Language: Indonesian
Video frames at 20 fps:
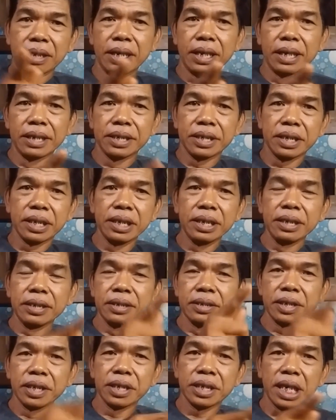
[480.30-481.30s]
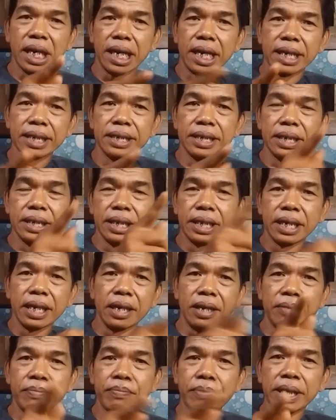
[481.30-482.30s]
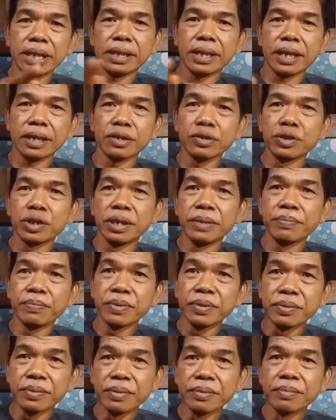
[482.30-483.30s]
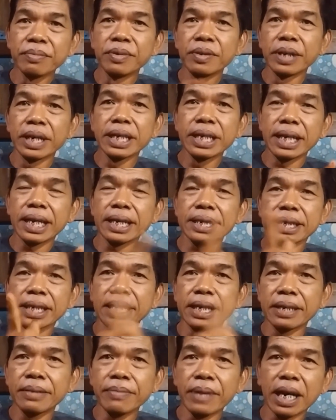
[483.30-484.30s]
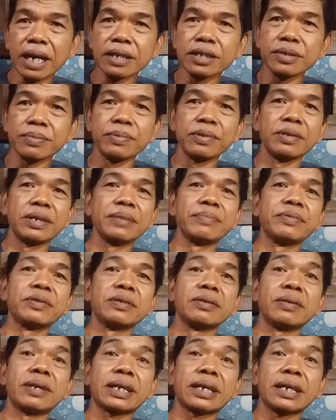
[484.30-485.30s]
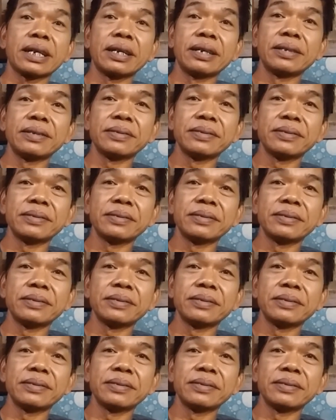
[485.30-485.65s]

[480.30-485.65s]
gaji, sisa gaji tinggal 400 ribu. Mungkin hari makan 10 ribu keluarga.